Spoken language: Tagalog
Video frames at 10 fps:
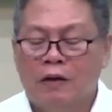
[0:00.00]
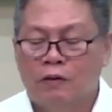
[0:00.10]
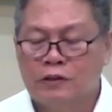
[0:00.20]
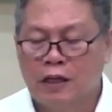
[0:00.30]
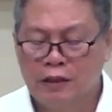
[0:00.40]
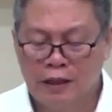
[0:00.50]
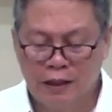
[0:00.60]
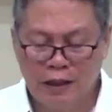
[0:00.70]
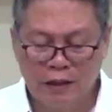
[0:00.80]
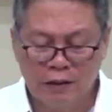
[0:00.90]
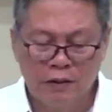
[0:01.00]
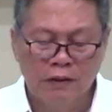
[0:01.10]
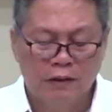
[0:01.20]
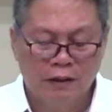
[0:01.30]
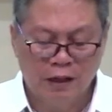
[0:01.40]
o sa ating anak
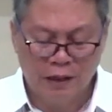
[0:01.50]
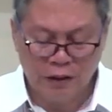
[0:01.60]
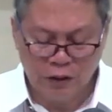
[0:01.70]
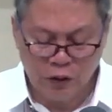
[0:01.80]
na ating